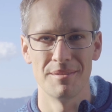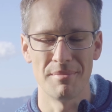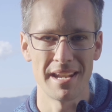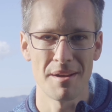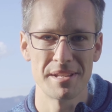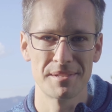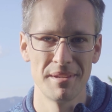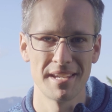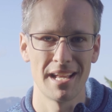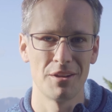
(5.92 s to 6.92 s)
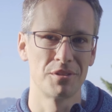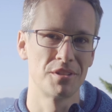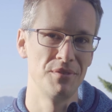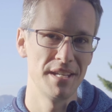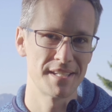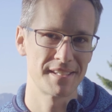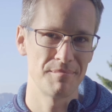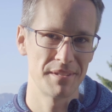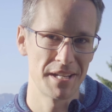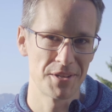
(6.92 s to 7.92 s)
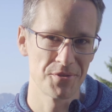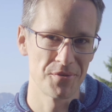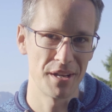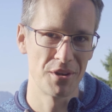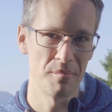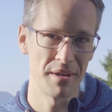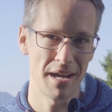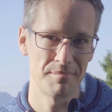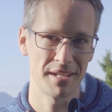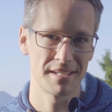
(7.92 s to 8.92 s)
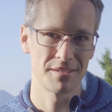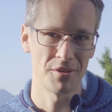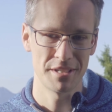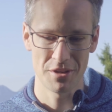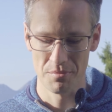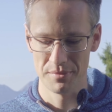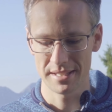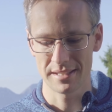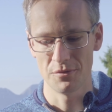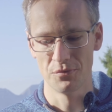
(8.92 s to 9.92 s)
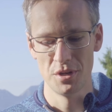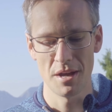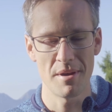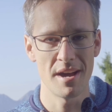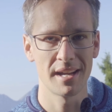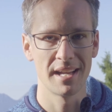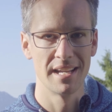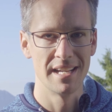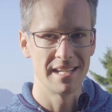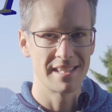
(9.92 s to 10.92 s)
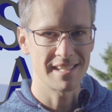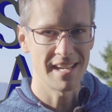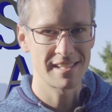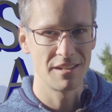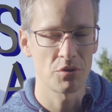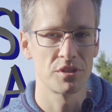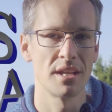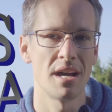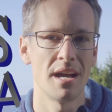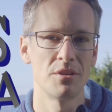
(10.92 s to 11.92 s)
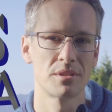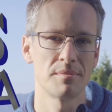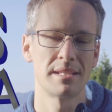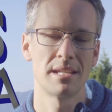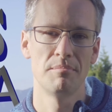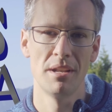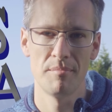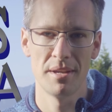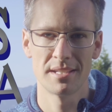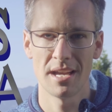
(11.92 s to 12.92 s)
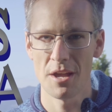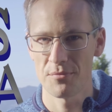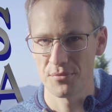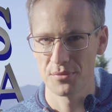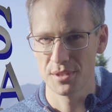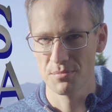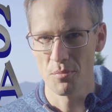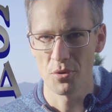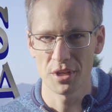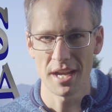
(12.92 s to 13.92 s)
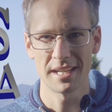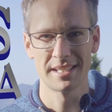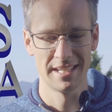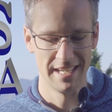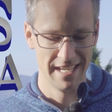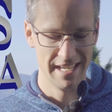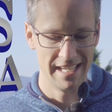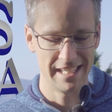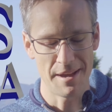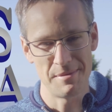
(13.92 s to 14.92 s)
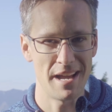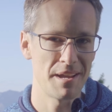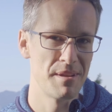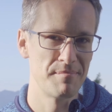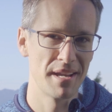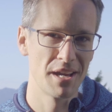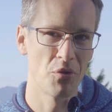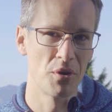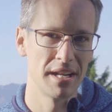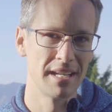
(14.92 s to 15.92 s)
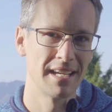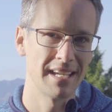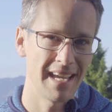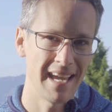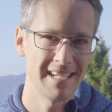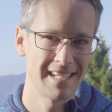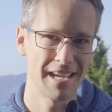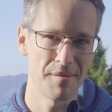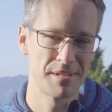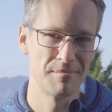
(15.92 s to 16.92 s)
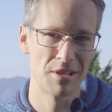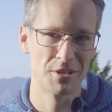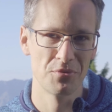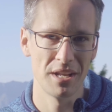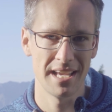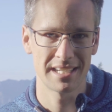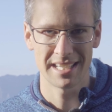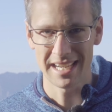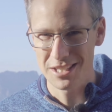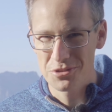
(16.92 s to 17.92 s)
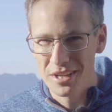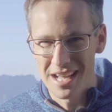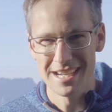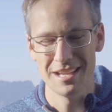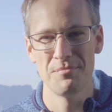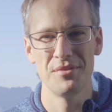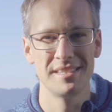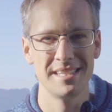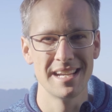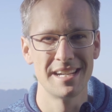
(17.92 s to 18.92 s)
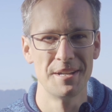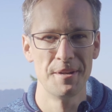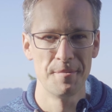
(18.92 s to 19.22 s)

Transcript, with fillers: Mein Name ist Michael und wie ihr es dem Titel schon entnommen habt, geht es heute um das wunderbare Zeiss Loxia 21 mm f 2.8. Ich habe lange mit mir gerungen, endlich habe ich es mir zugelegt, ich hatte es schon lange im Visier